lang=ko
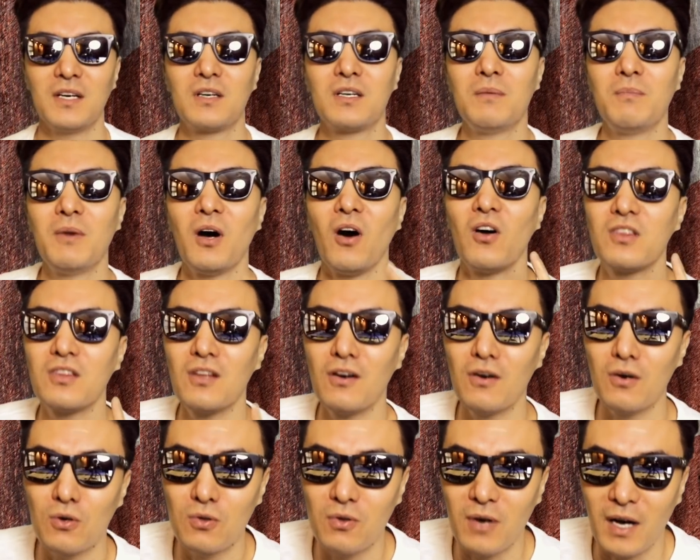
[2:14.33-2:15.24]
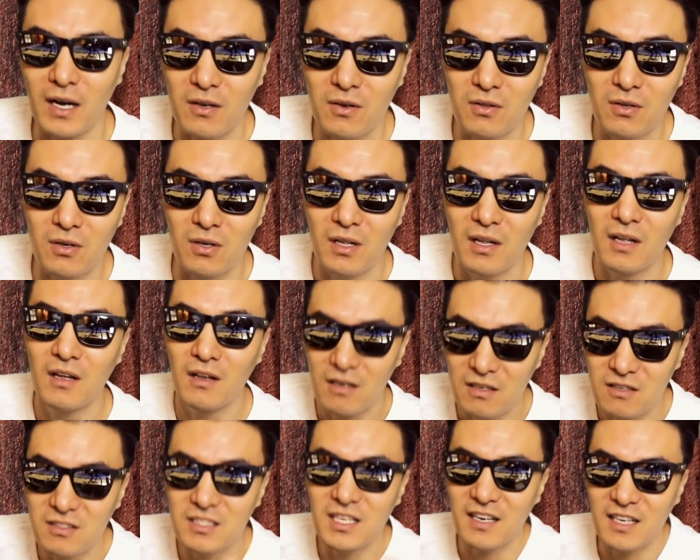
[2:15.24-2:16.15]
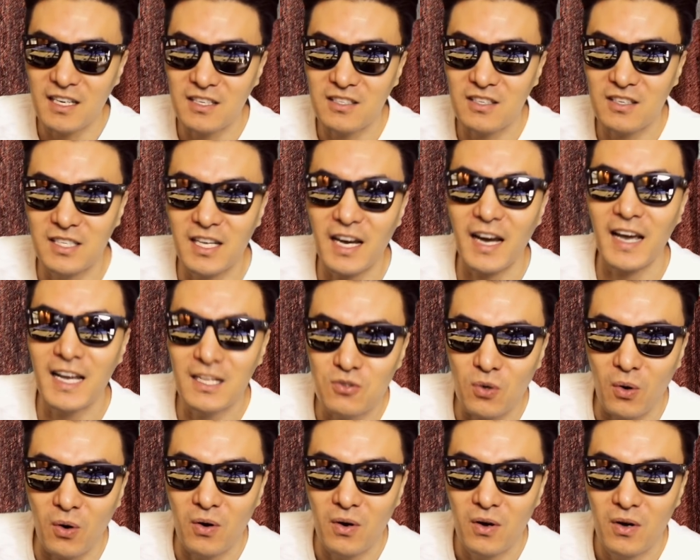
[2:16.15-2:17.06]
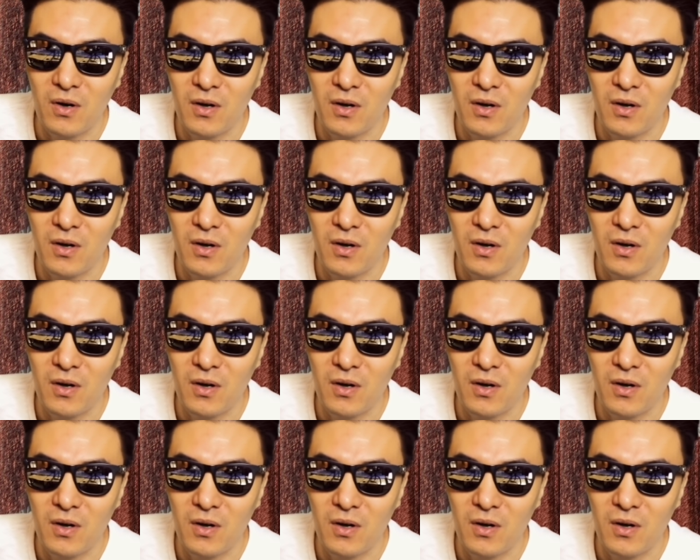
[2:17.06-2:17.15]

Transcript: 그러면 어떤 고등학교는 그 자리에서 그냥 해줘.